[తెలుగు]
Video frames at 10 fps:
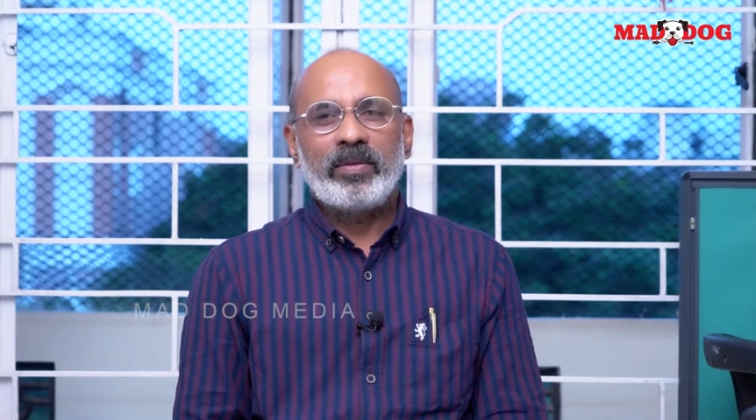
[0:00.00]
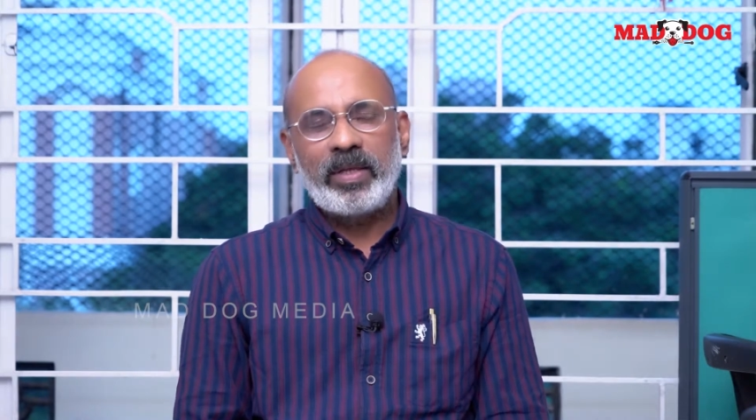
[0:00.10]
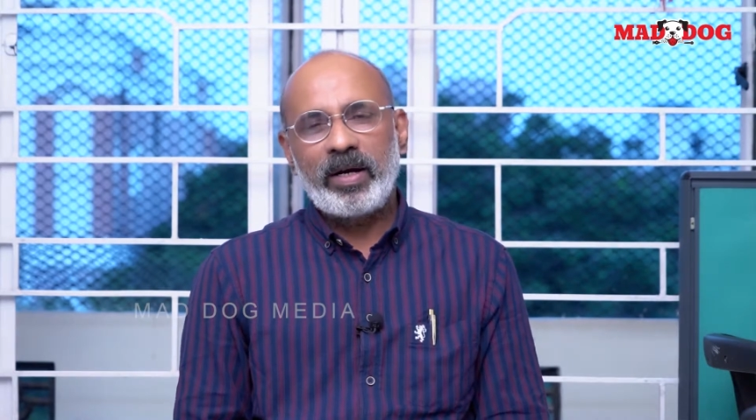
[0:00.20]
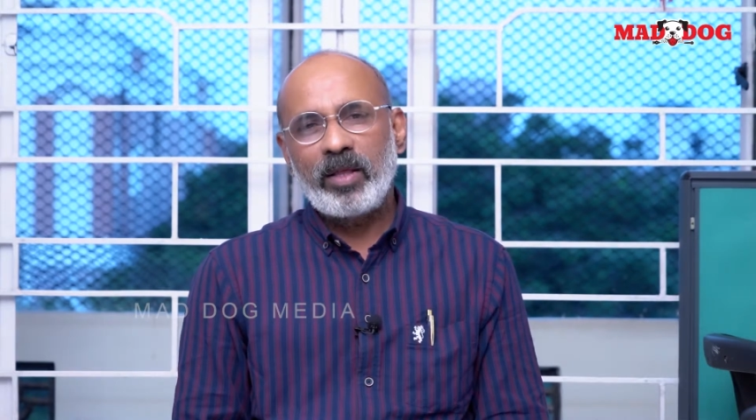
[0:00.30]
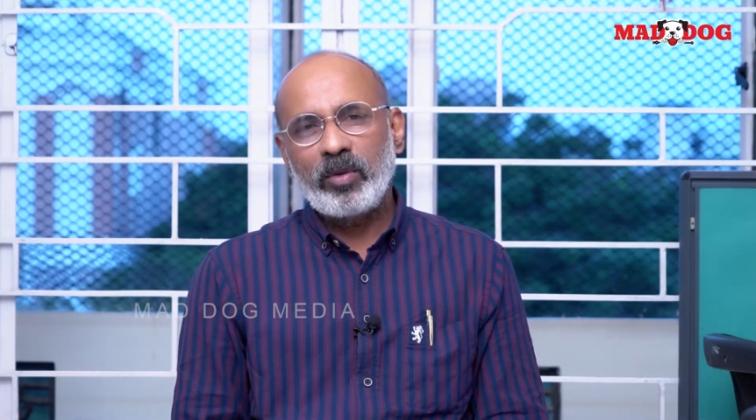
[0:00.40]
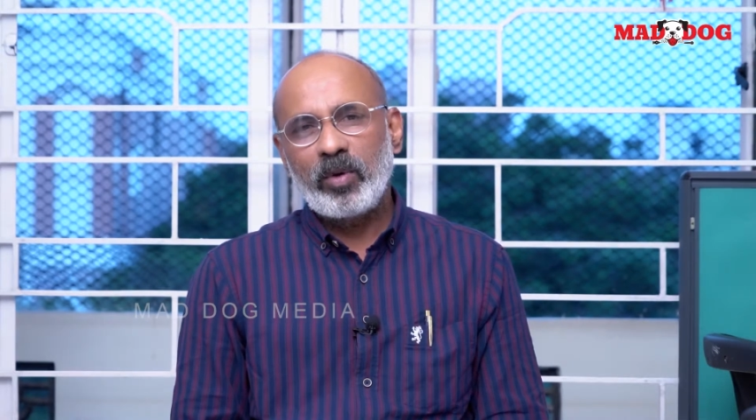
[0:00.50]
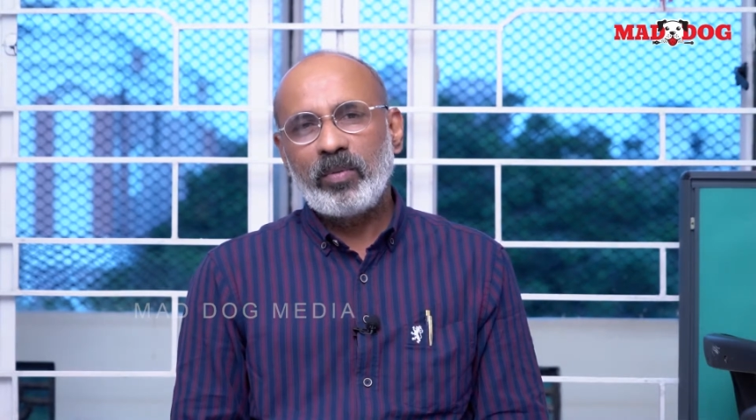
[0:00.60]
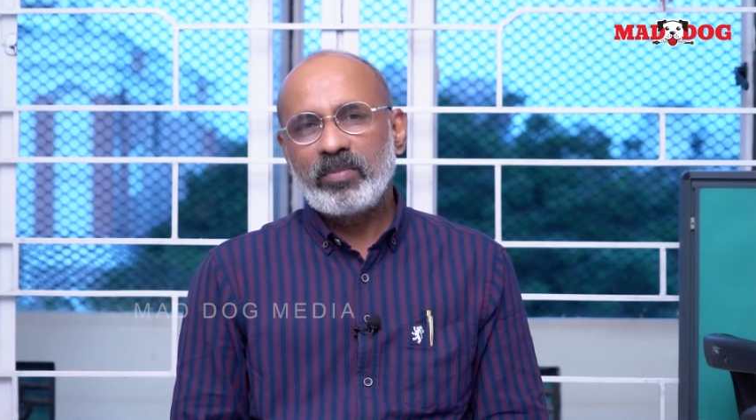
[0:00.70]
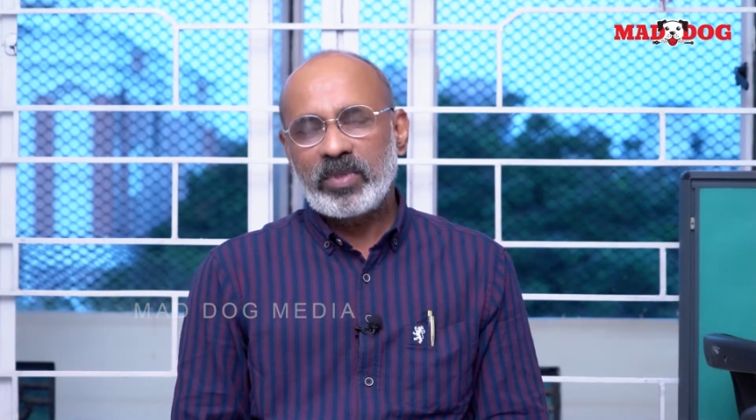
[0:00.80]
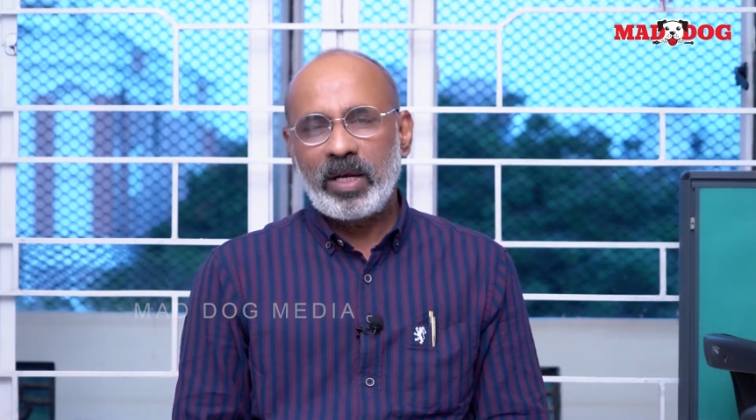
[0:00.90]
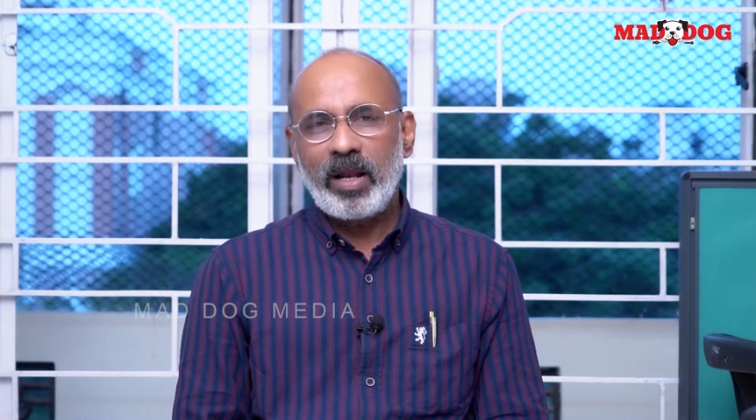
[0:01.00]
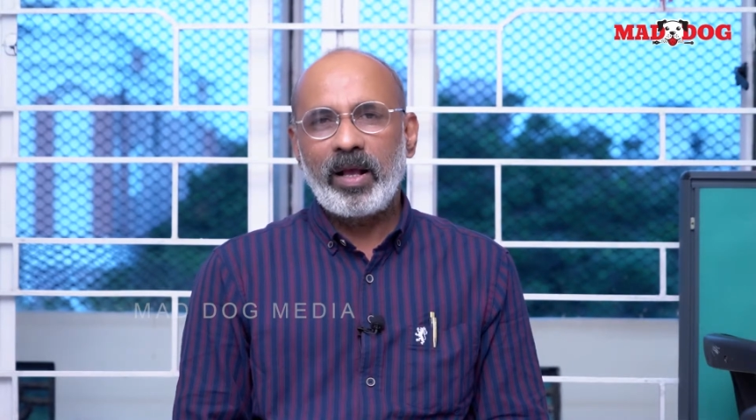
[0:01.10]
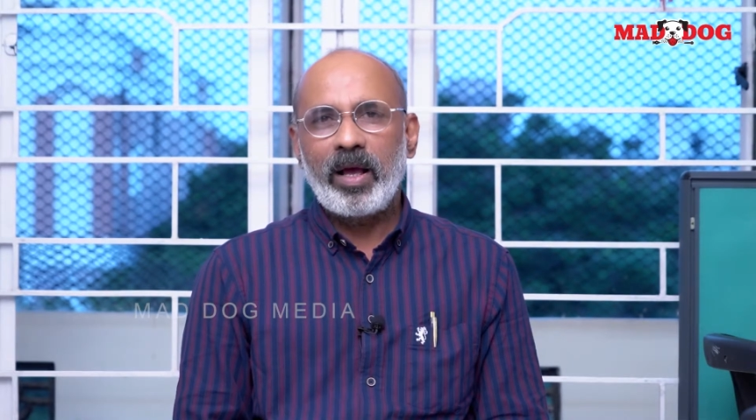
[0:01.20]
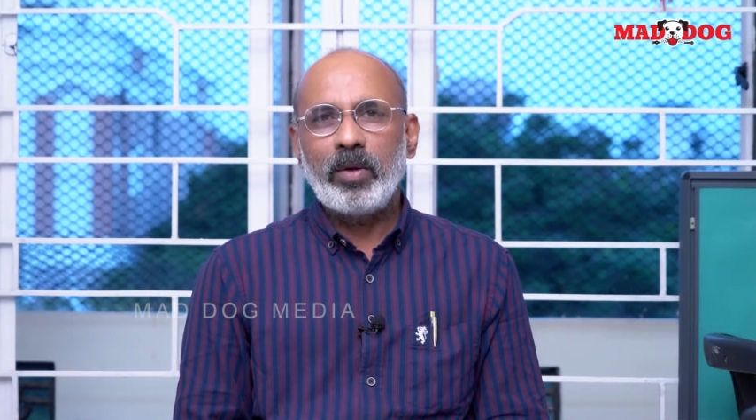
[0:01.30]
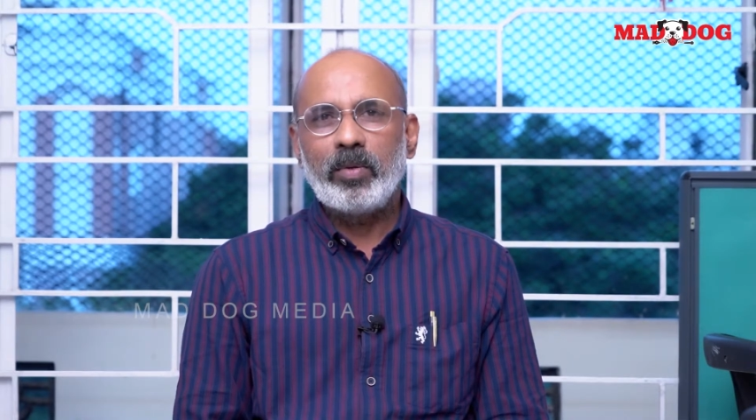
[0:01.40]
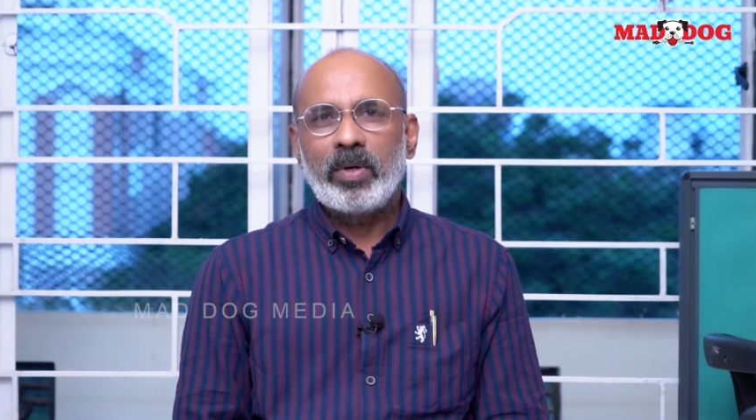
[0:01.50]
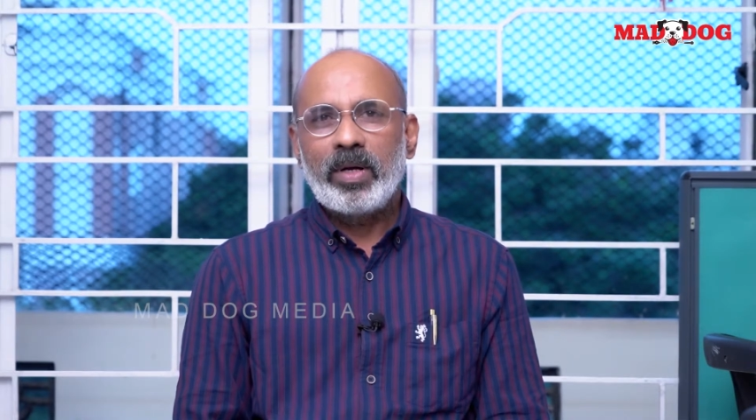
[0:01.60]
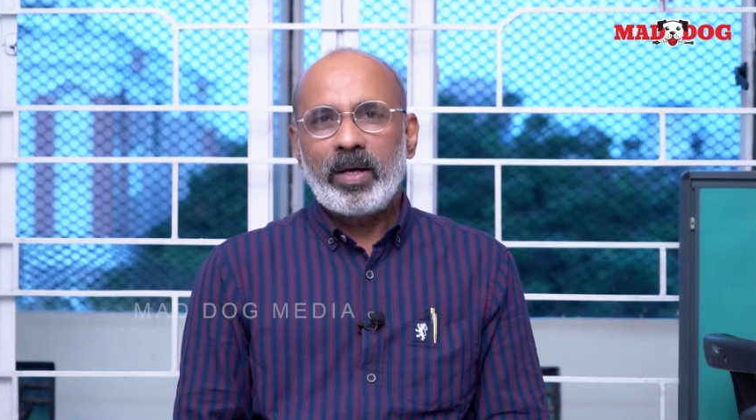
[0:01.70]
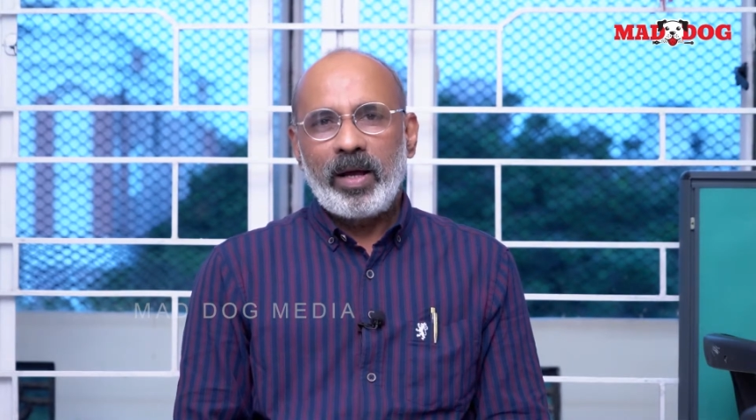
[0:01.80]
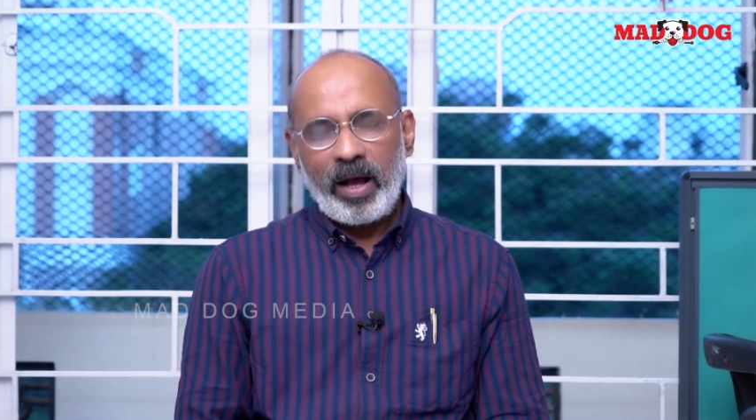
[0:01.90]
తేడాతో శ్రీలంకను
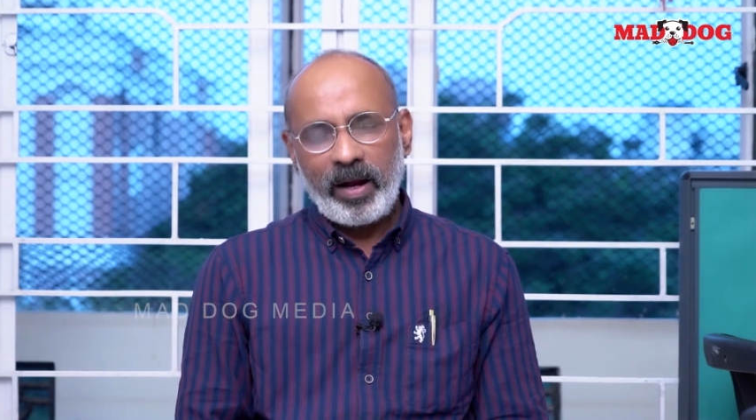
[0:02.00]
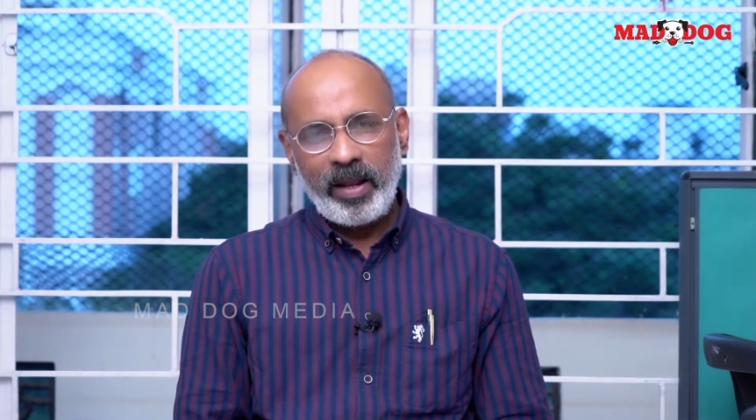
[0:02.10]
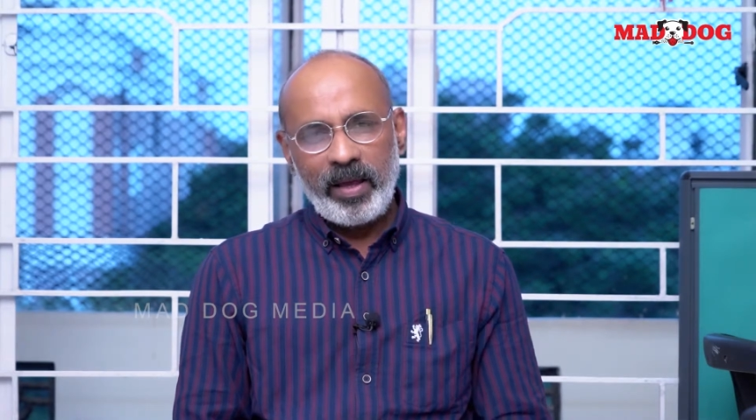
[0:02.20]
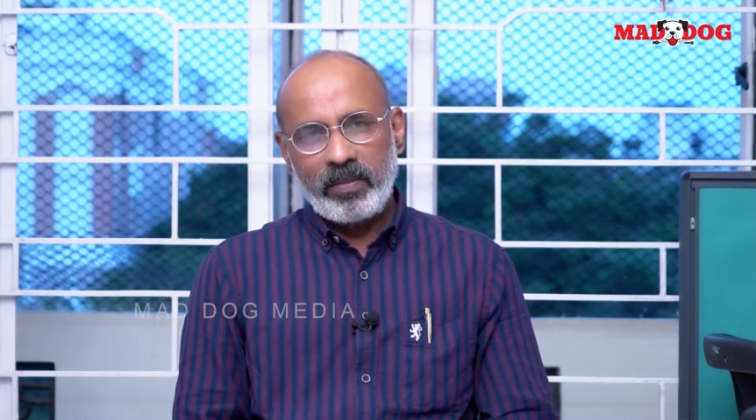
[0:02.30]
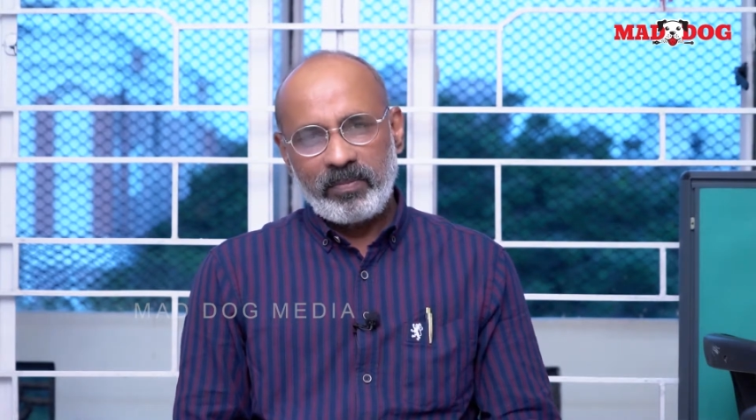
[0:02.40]
అక్కడే